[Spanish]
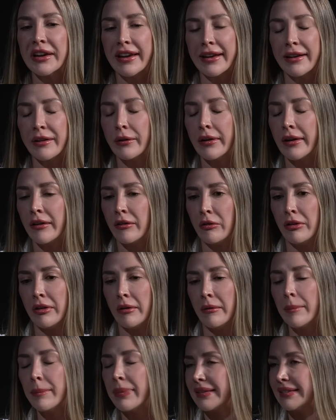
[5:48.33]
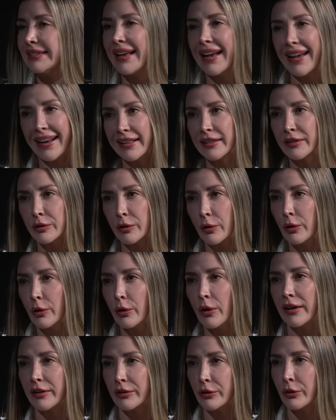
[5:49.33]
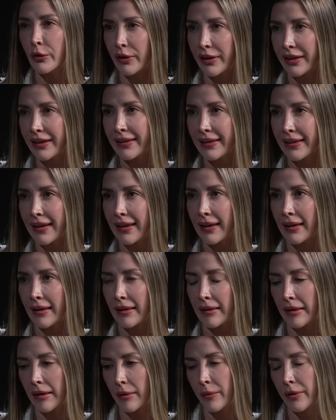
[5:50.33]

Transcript: y creo que nos debe pasar a todos los actores que,